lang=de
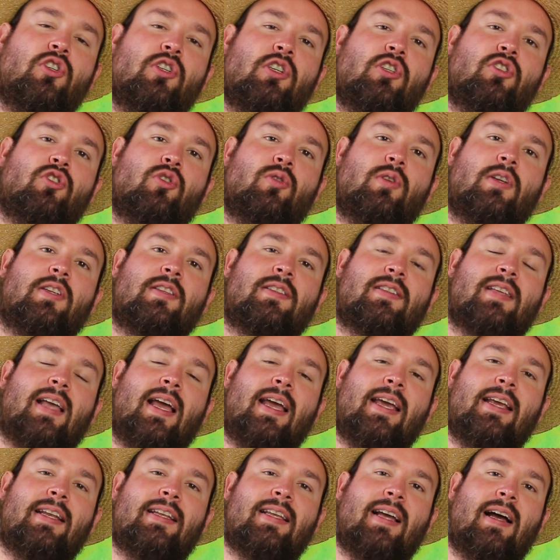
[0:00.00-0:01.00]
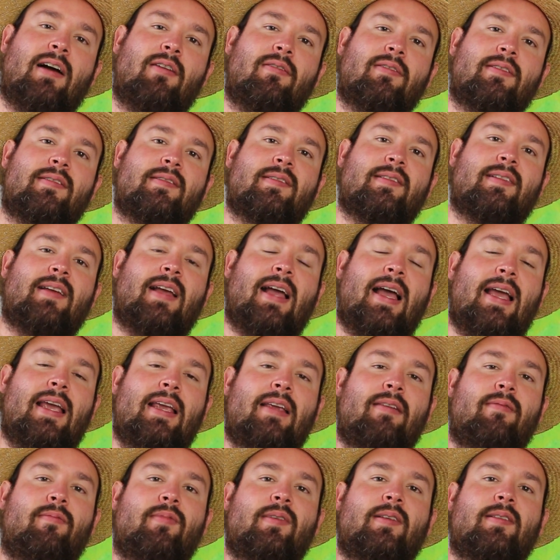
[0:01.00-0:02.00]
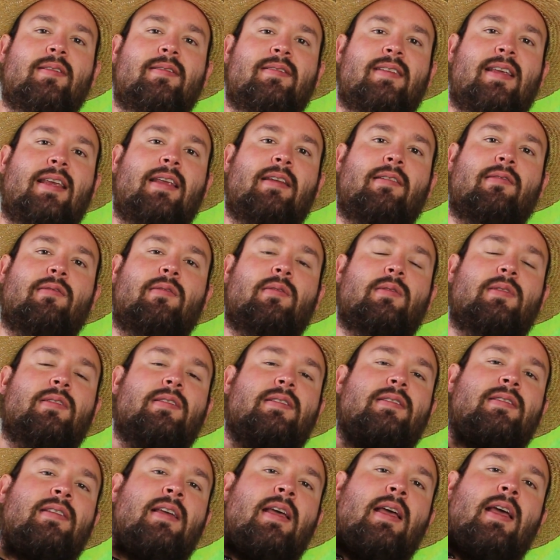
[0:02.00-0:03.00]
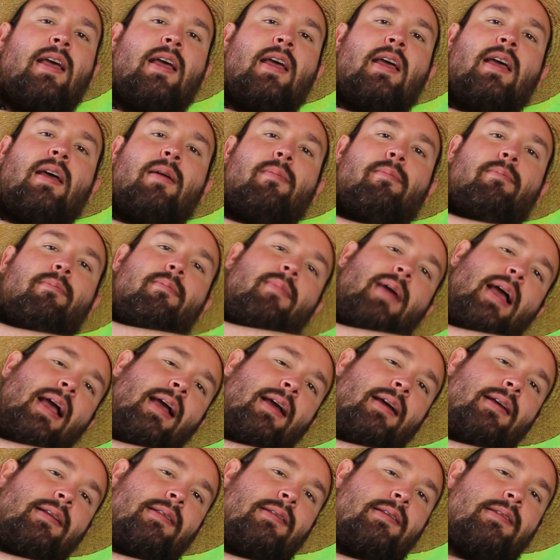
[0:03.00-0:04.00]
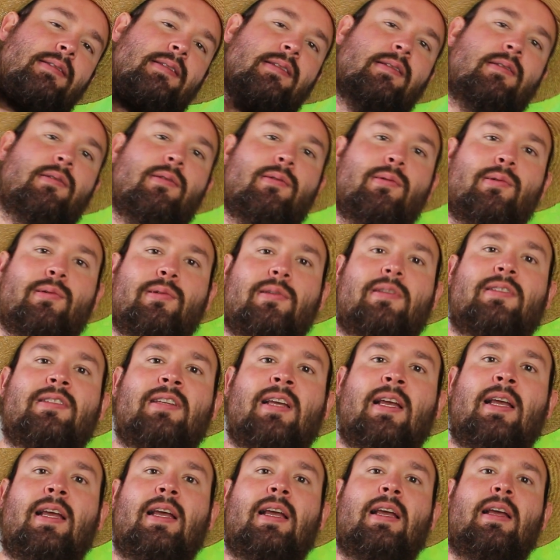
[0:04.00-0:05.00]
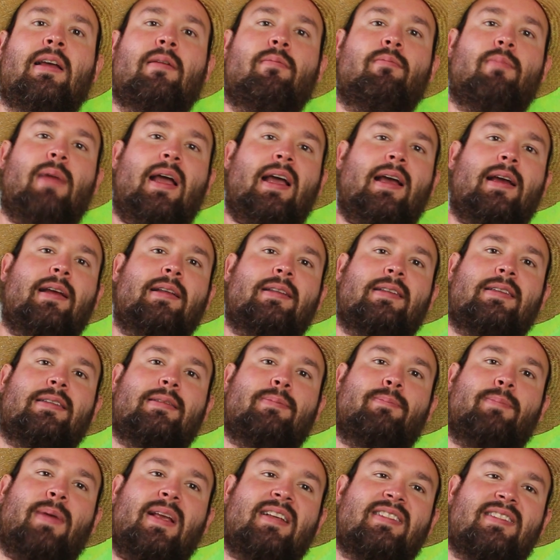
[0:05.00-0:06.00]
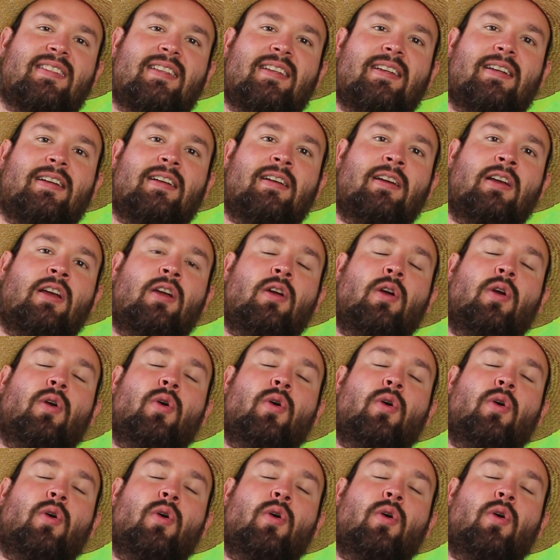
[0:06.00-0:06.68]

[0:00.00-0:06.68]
euch eine schöne Zeit. Haut's rein. Wir sehen uns. Macht es gut. Macht es besser.